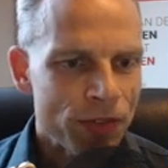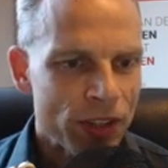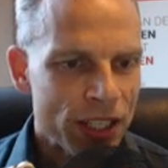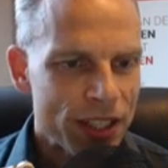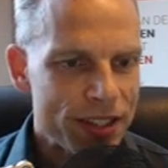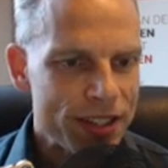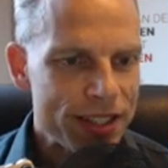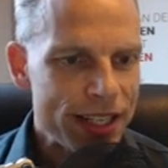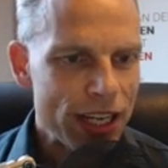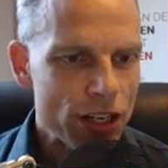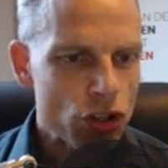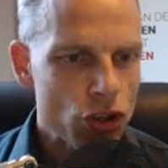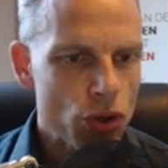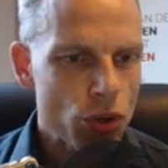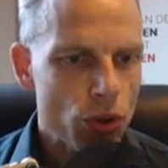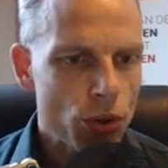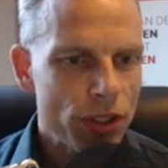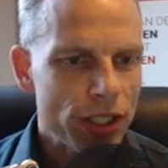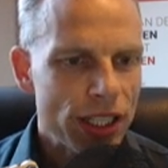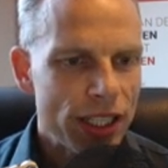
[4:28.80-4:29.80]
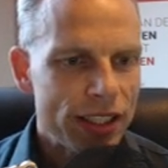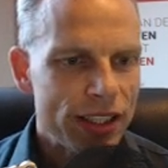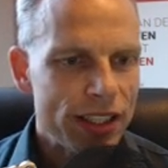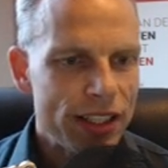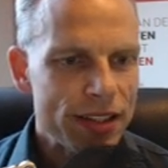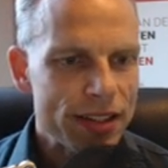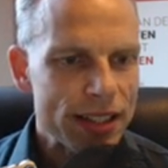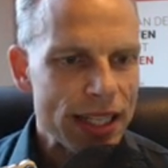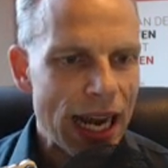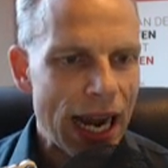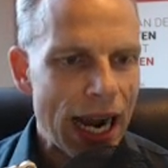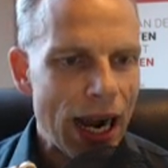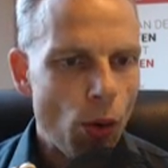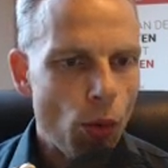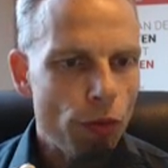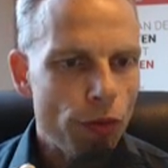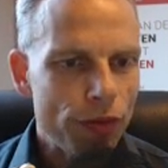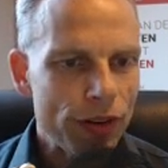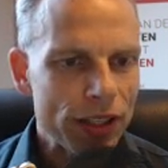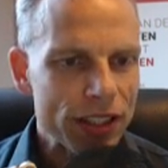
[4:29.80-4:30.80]
sehr schön diesen
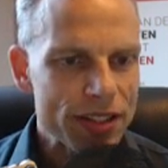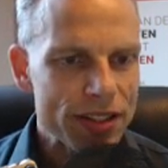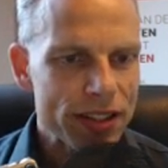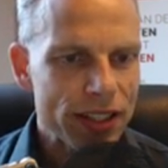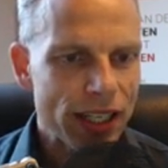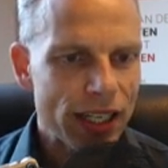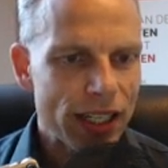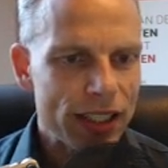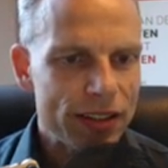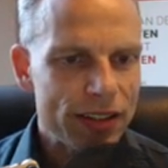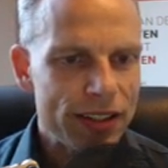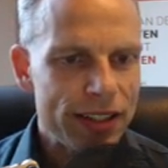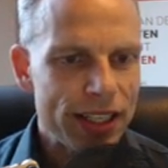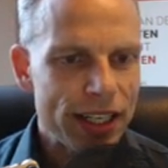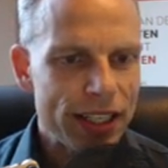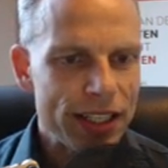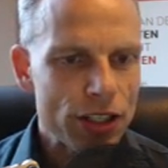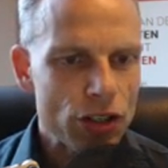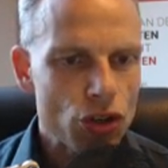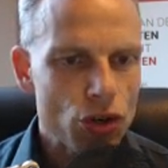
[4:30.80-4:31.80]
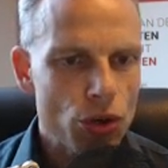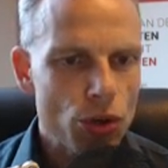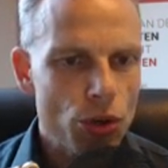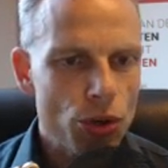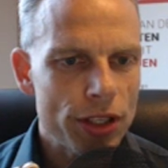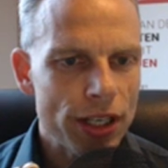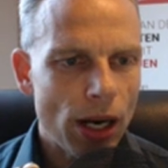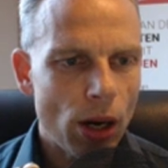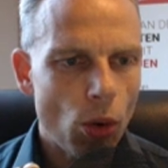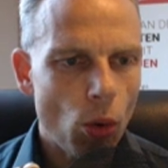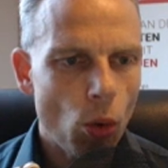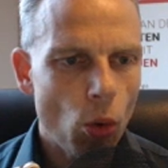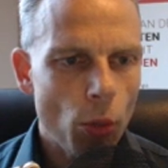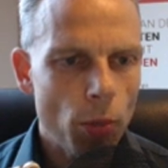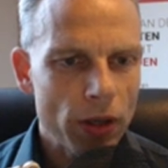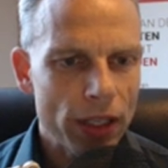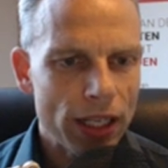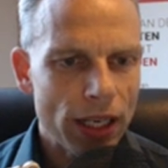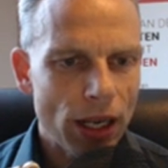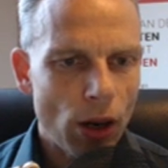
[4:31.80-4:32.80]
Aufwärtstrend, der hier schön nach
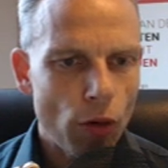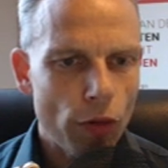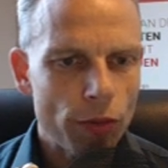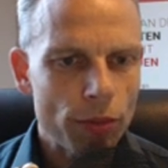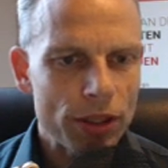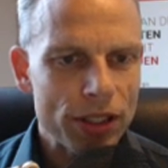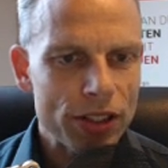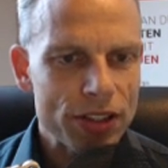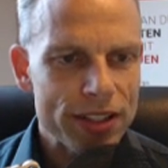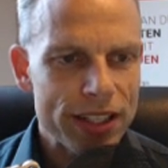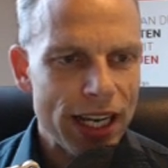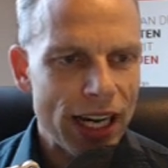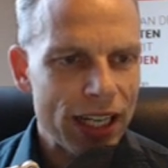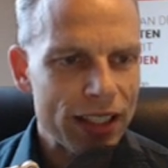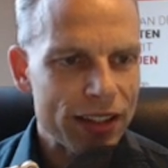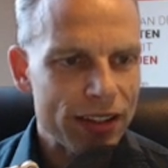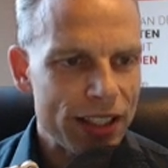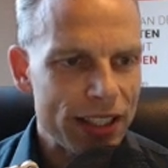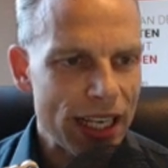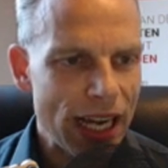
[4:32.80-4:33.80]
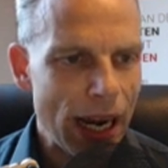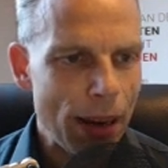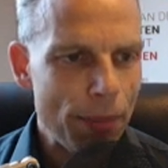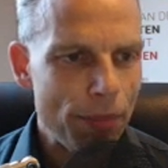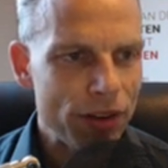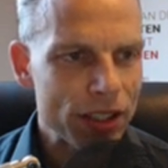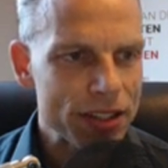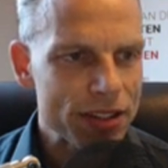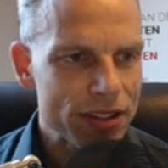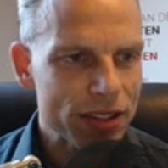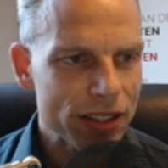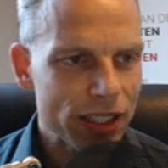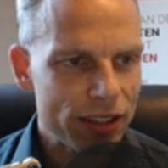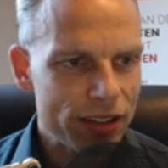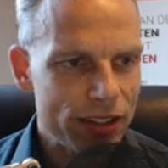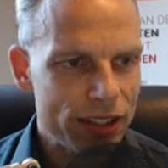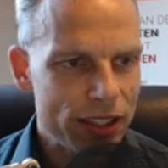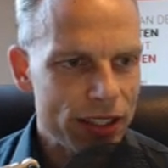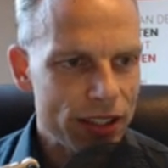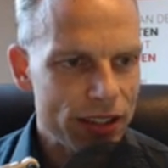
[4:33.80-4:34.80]
oben gelaufen ist. Er hat den
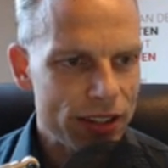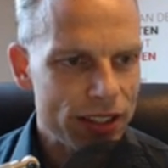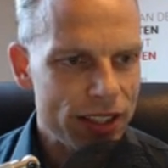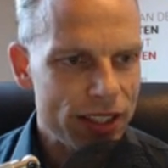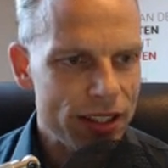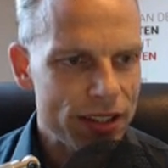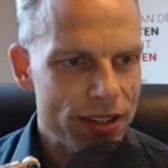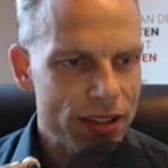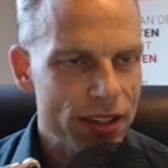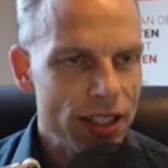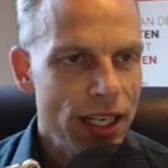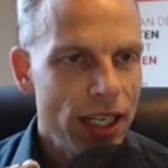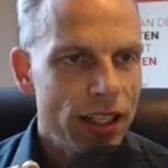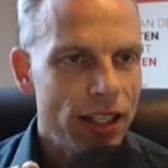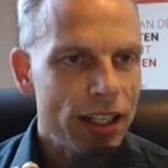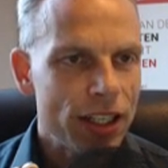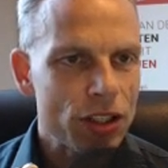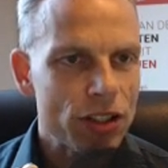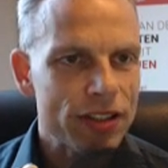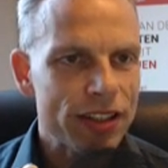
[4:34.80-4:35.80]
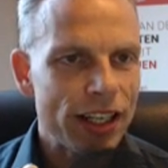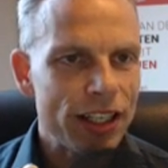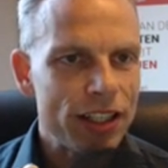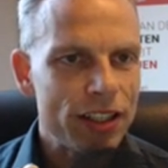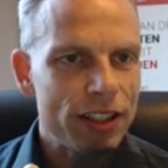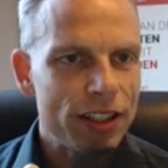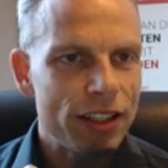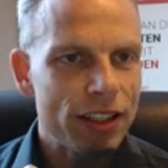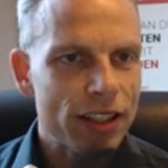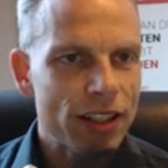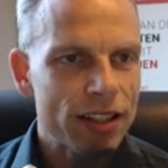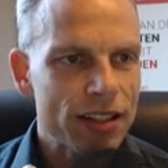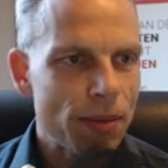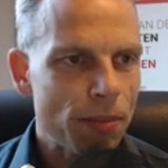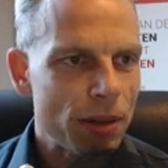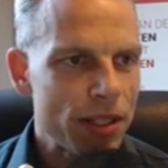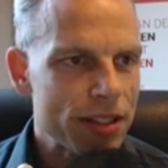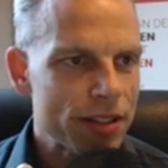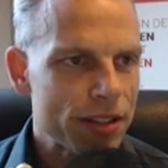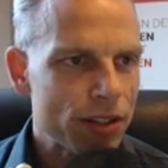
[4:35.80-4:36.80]
Abwärtstrend hier, diesen, ich zeichne Ihnen das
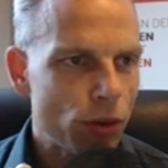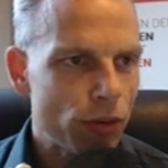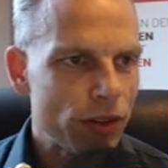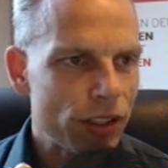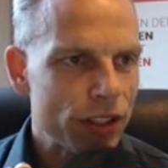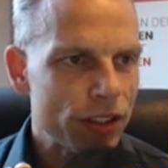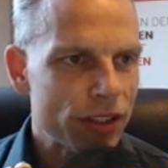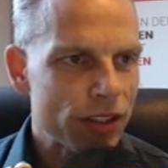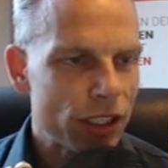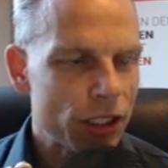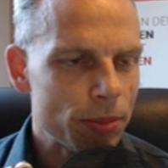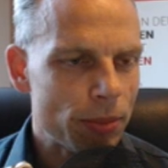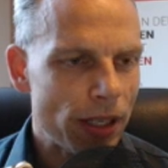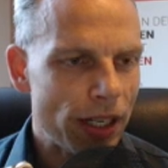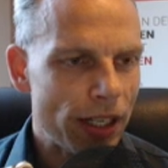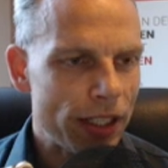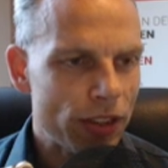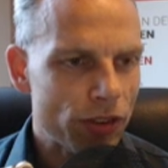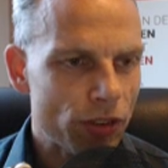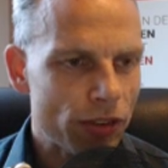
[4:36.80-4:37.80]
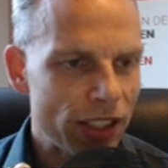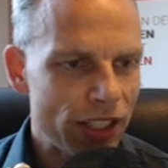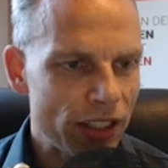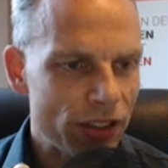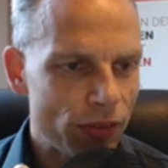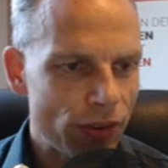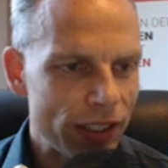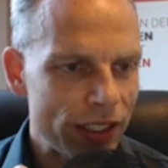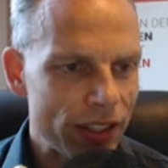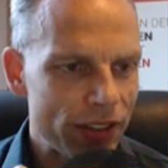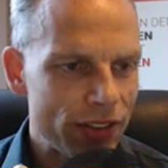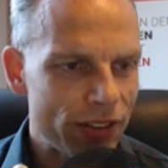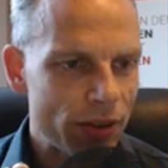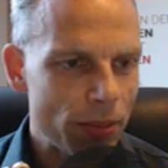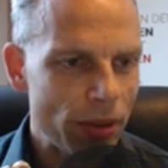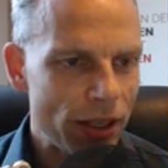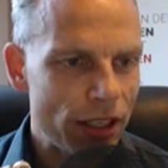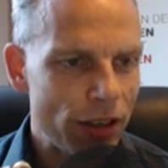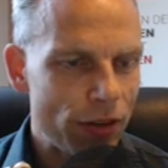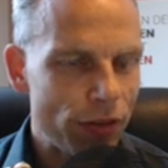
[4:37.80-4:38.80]
am besten auch vielleicht gleich mal ein. Also das war jetzt
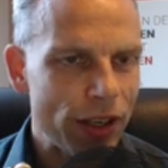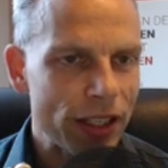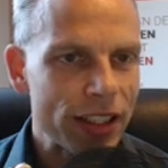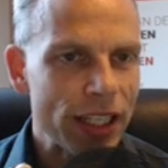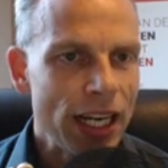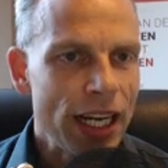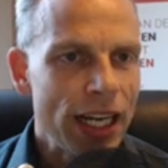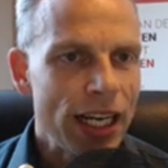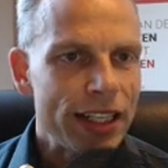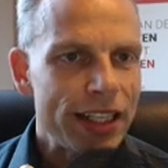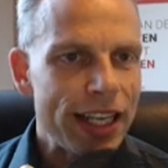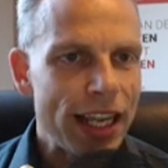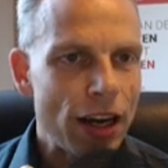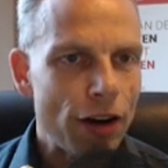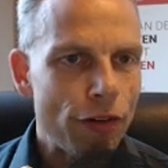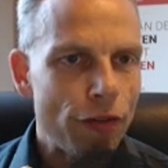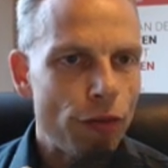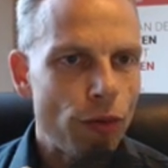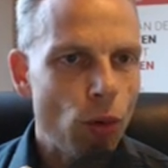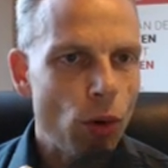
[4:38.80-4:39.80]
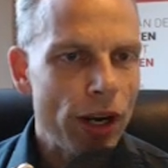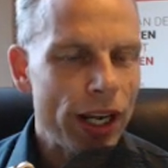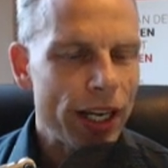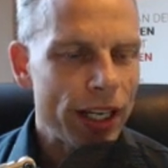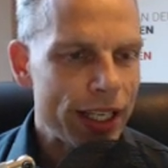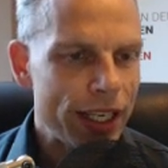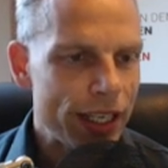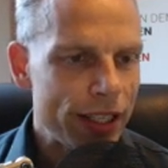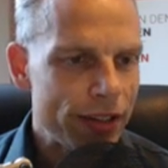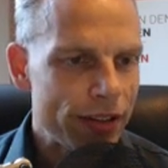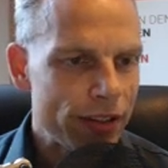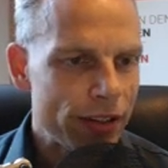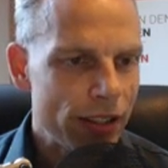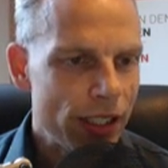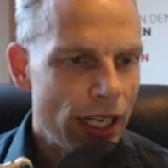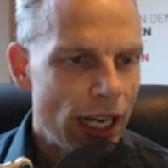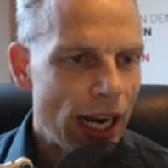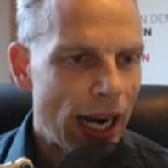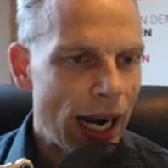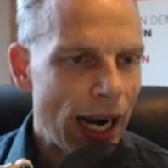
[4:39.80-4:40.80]
im Endeffekt der vorhergehende
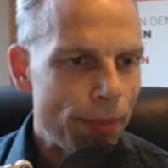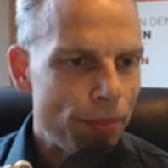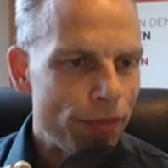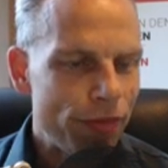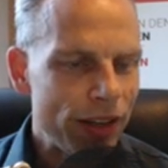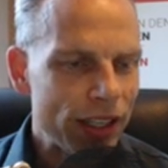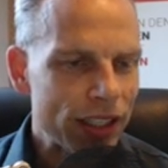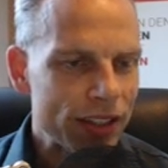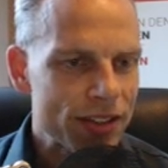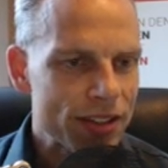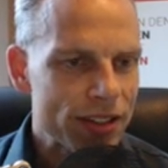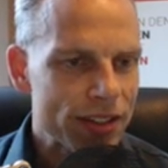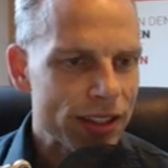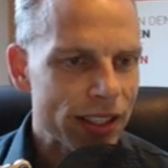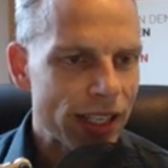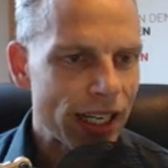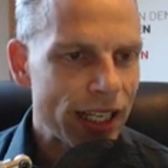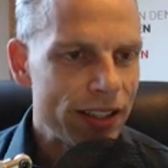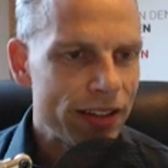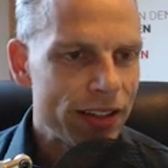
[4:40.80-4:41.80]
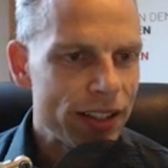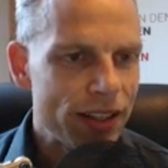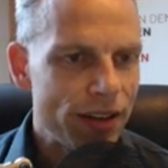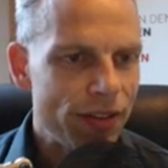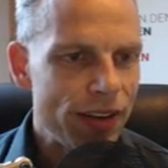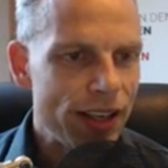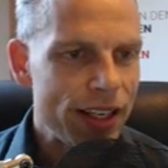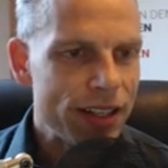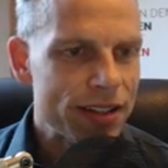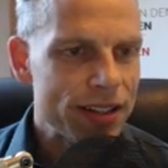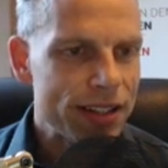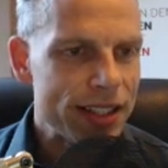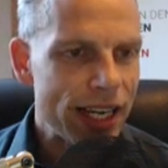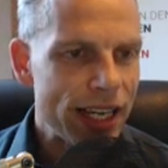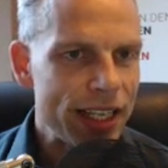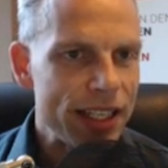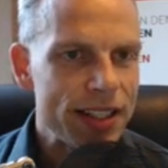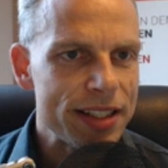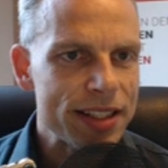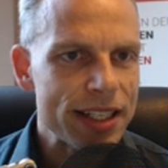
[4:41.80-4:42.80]
Abwärtstrend gewesen.
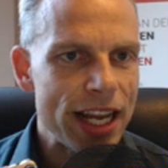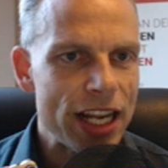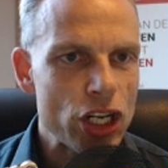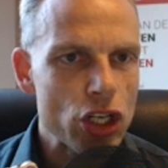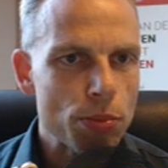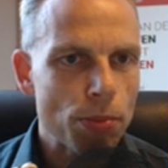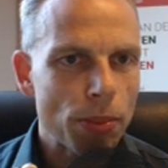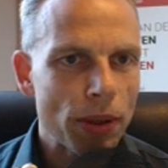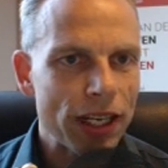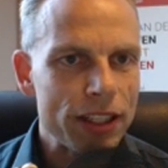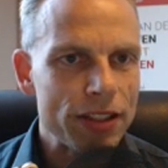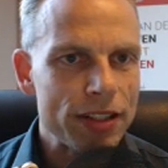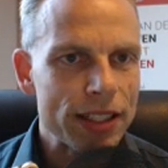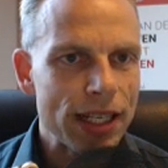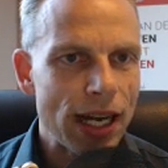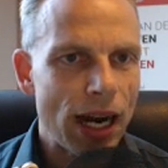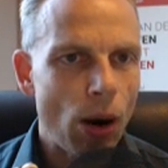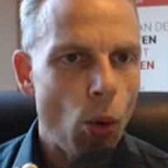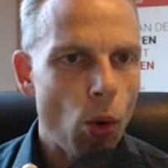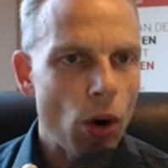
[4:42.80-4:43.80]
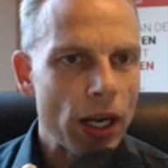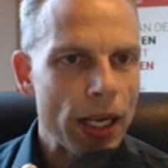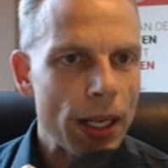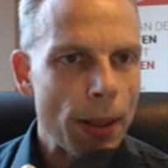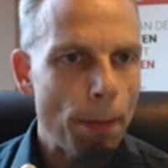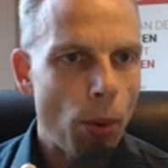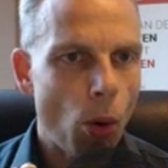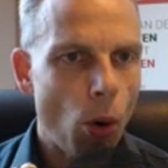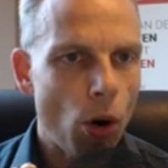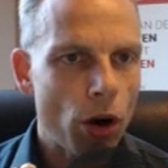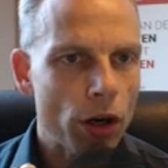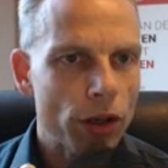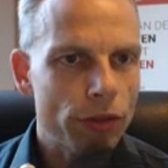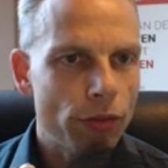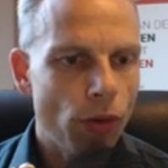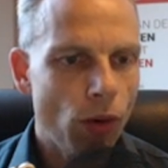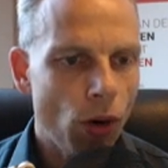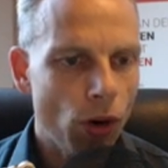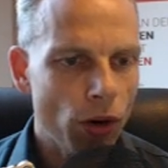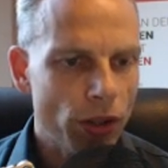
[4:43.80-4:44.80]
Der ist entsprechend auch
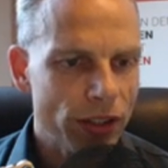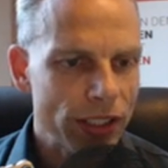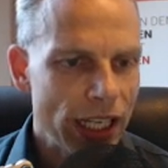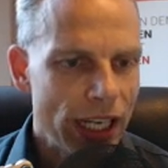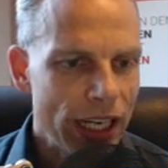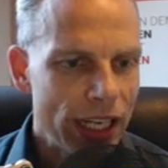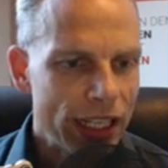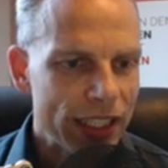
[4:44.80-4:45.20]
gebrochen worden.